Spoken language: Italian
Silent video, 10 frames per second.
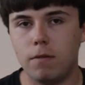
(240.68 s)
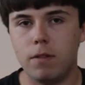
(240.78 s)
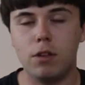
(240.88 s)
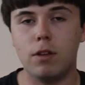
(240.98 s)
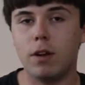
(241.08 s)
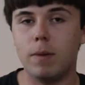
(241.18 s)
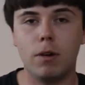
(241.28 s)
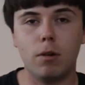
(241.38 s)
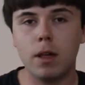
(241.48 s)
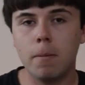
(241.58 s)
difficile come
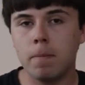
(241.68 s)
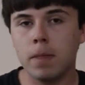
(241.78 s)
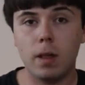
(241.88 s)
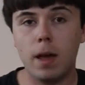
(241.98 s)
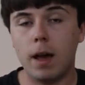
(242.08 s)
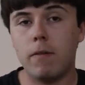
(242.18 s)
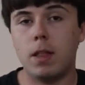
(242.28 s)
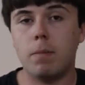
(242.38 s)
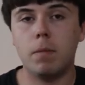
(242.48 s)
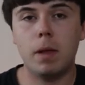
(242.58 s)
cosa. Se
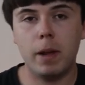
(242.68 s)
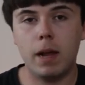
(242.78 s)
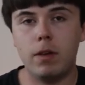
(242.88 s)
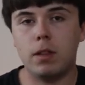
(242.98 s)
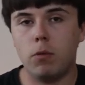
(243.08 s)
avete problemi alla vista,